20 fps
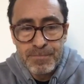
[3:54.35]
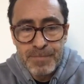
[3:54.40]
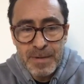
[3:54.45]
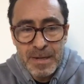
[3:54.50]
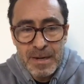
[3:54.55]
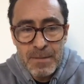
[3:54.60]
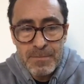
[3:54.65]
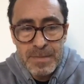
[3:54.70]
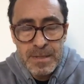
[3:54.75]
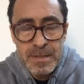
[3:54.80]

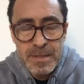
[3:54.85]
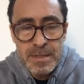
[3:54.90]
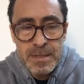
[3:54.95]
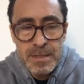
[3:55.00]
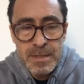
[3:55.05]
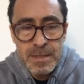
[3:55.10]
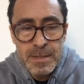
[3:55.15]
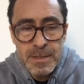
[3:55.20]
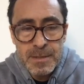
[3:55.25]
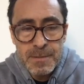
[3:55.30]
para
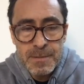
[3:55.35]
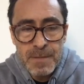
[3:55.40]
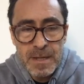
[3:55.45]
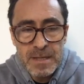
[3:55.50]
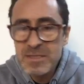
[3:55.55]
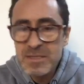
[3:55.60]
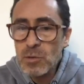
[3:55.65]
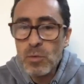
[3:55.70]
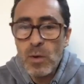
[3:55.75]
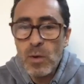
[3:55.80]
mí
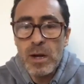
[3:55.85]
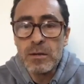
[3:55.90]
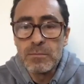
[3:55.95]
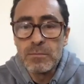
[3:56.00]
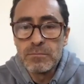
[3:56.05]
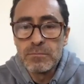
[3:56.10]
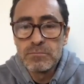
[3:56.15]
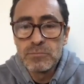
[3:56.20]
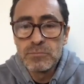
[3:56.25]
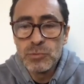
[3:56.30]
es igual.
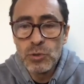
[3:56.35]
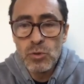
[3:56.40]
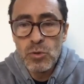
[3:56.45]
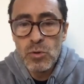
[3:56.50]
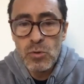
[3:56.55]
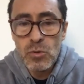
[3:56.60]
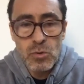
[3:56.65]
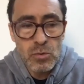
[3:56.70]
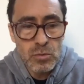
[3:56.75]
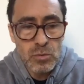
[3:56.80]

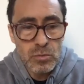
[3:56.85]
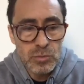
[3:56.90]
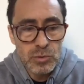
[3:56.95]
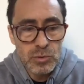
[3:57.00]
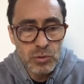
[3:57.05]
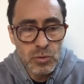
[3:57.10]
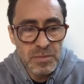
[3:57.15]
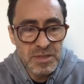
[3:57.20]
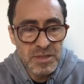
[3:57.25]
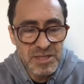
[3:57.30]
Yo,
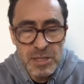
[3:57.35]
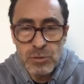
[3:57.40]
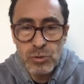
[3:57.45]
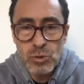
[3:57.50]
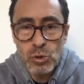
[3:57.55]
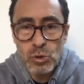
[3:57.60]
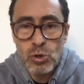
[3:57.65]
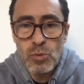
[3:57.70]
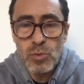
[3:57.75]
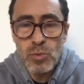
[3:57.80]
yo me
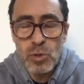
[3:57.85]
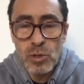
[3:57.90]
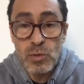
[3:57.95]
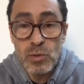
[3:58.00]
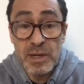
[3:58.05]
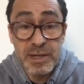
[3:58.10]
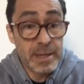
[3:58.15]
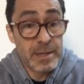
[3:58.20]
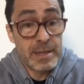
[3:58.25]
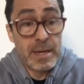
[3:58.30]
siento cómodo en
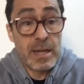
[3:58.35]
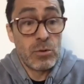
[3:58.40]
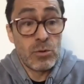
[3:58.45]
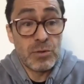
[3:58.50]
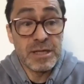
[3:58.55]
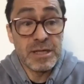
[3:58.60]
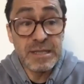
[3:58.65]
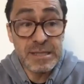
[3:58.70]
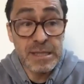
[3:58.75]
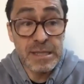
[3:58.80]
cualquier
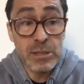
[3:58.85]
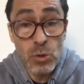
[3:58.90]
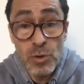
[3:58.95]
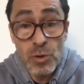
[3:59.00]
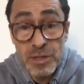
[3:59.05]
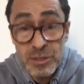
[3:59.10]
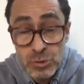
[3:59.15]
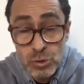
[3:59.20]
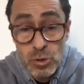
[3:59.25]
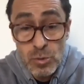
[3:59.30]
lado y si
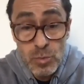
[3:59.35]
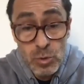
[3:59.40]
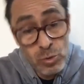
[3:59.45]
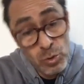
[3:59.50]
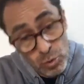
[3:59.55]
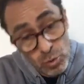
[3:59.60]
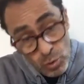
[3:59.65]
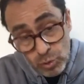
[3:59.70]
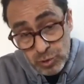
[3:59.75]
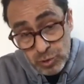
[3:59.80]
no es
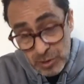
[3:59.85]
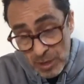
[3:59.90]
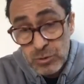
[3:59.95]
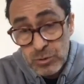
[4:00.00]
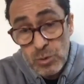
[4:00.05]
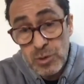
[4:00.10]
cómodo, lo trato